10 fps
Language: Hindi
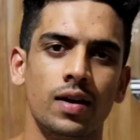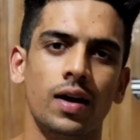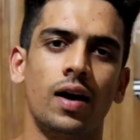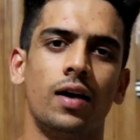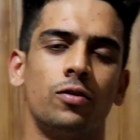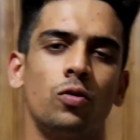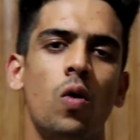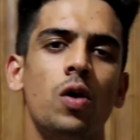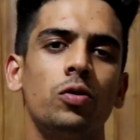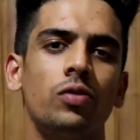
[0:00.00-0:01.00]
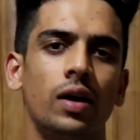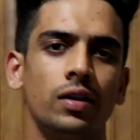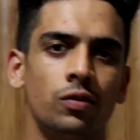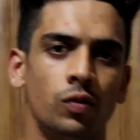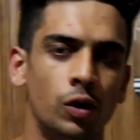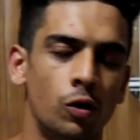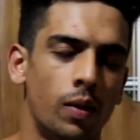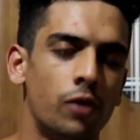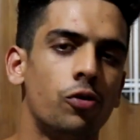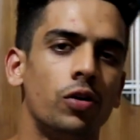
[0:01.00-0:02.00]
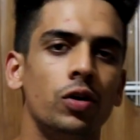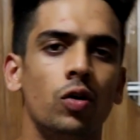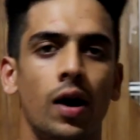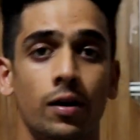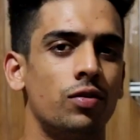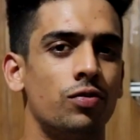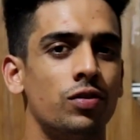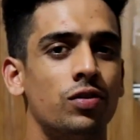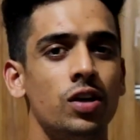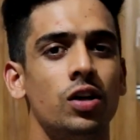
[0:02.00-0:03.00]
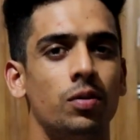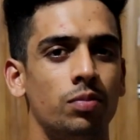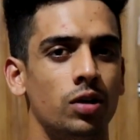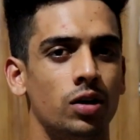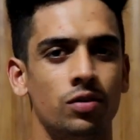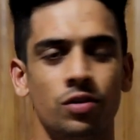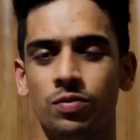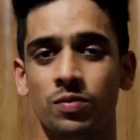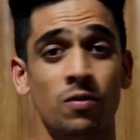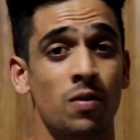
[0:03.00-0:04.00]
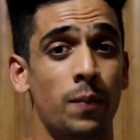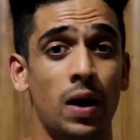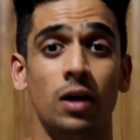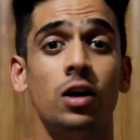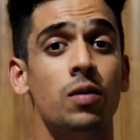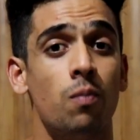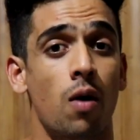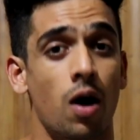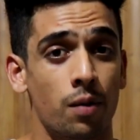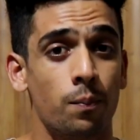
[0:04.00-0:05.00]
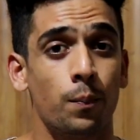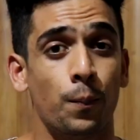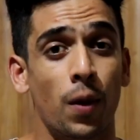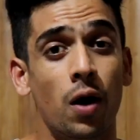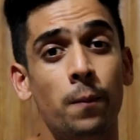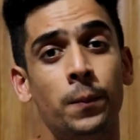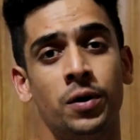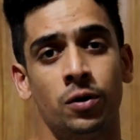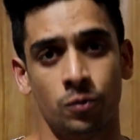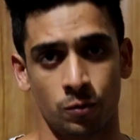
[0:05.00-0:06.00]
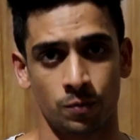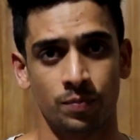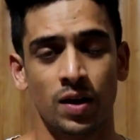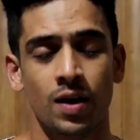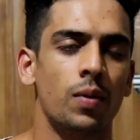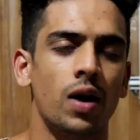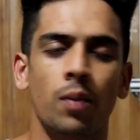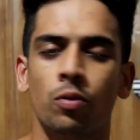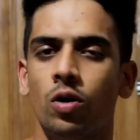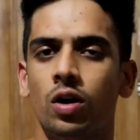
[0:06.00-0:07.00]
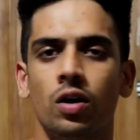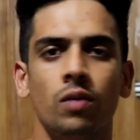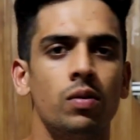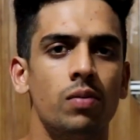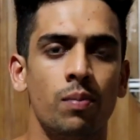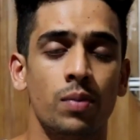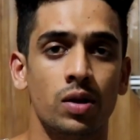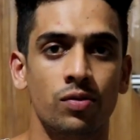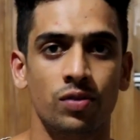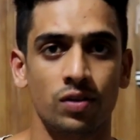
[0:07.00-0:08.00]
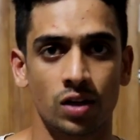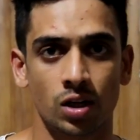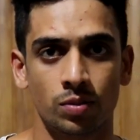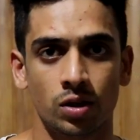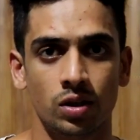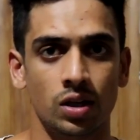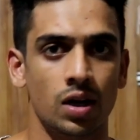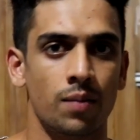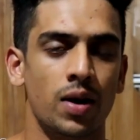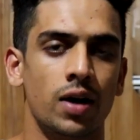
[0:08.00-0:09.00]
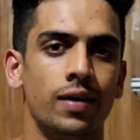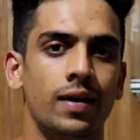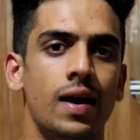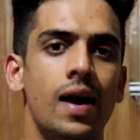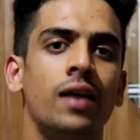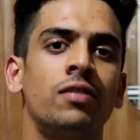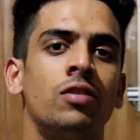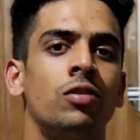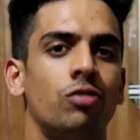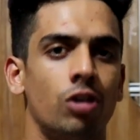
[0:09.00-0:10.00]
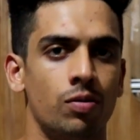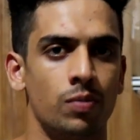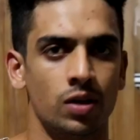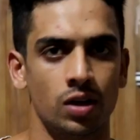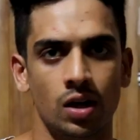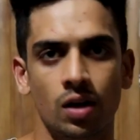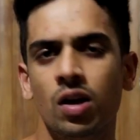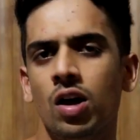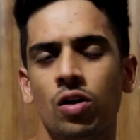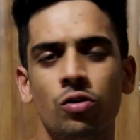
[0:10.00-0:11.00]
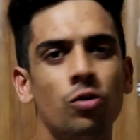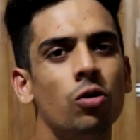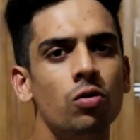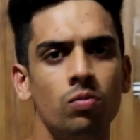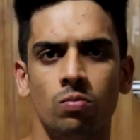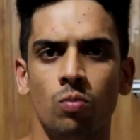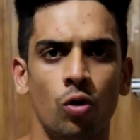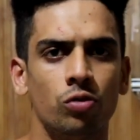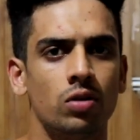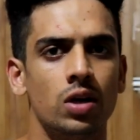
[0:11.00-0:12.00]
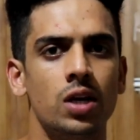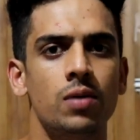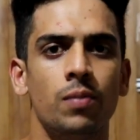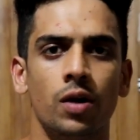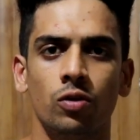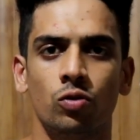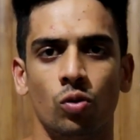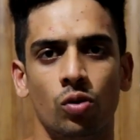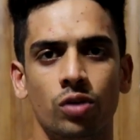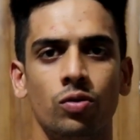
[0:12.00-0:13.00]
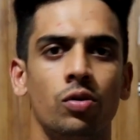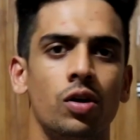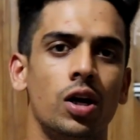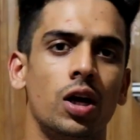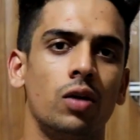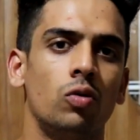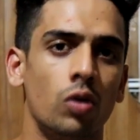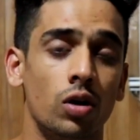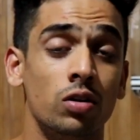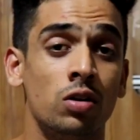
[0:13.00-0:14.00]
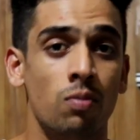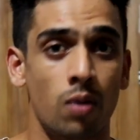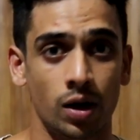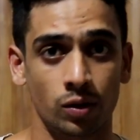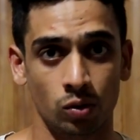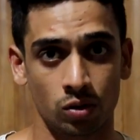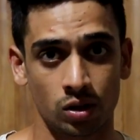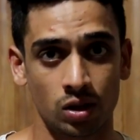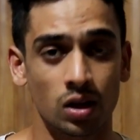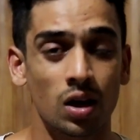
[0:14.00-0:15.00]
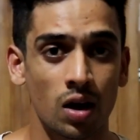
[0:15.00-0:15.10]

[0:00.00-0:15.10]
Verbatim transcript: Hey guys, so I want to start this video by showing you guys a physique update जिसमें मैं पहली बार pumped हूँ तो मैंने आपको अगर कभी भी अपनी physique अपडेट दी है मैंने relaxed स्टेट में दी है जो मोस्टली मेरे सोने से उठने के तुरंत बाद होती थी